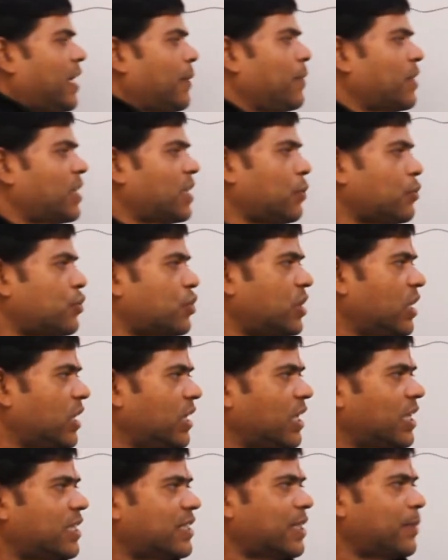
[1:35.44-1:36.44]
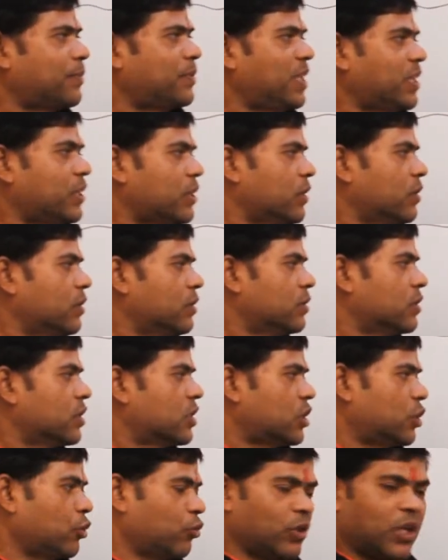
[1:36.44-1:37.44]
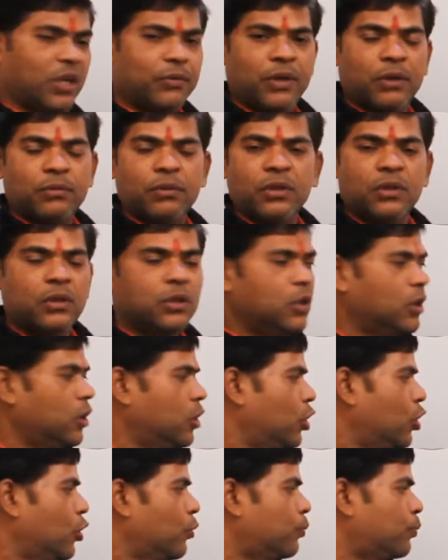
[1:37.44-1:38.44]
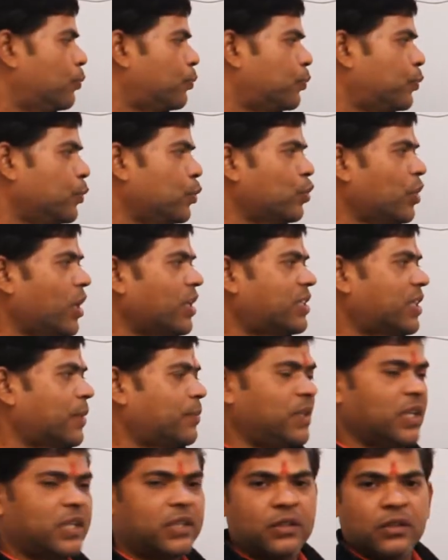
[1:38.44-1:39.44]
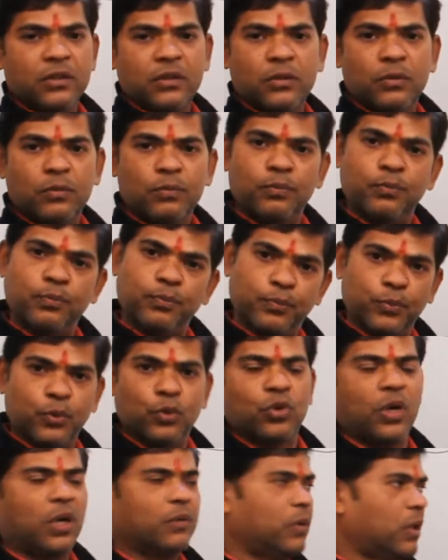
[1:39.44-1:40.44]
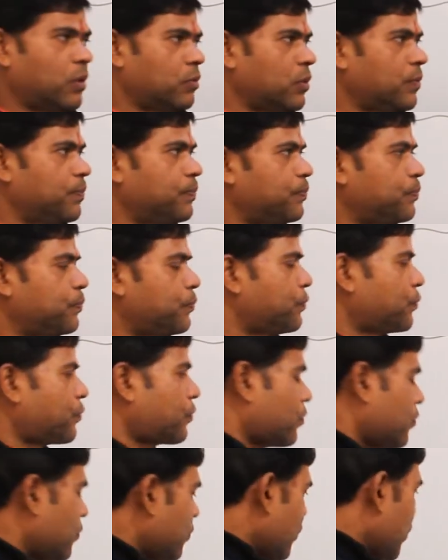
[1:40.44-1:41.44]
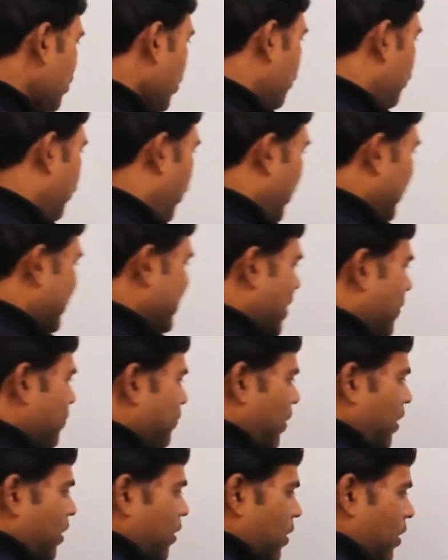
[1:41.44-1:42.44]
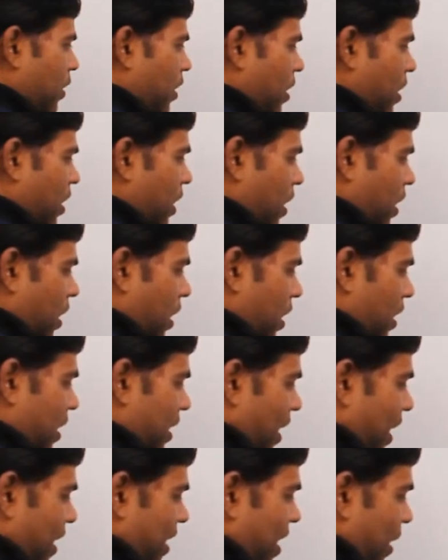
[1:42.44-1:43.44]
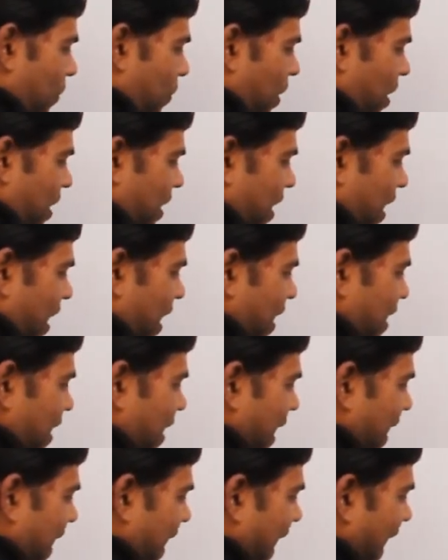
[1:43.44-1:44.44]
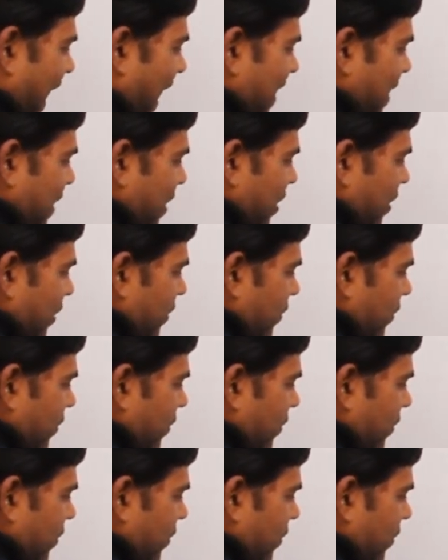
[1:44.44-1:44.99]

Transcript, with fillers: का मतलब सिंगुलर सब्जेक्ट सिंगुलर वर्ब प्लूरल सब्जेक्ट प्लूरल वर्ब फॉर एग्जाम्पल यदि हम लिखते हैं द कैट